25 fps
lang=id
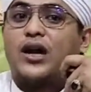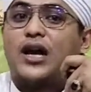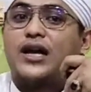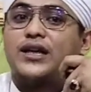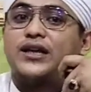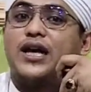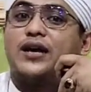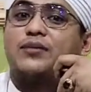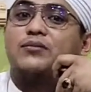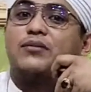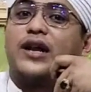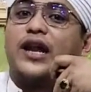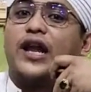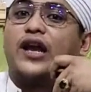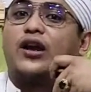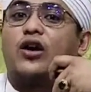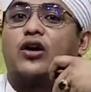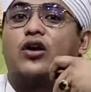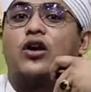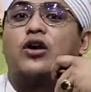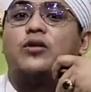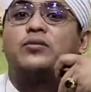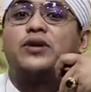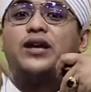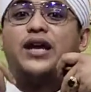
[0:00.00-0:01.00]
orang yang
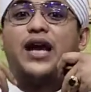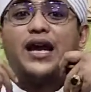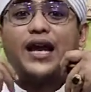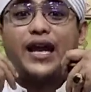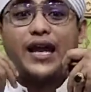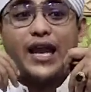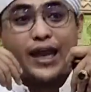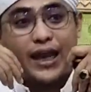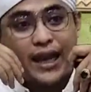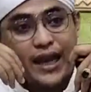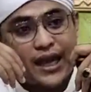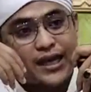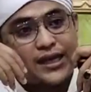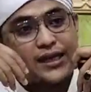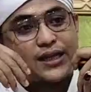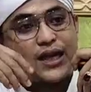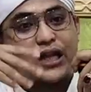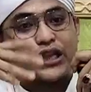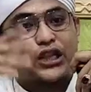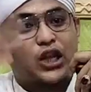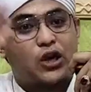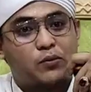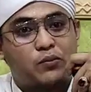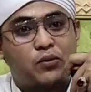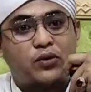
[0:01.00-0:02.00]
berekonomi yang enak
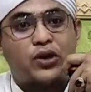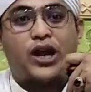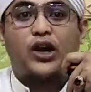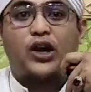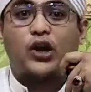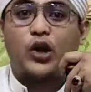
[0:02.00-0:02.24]
ataupun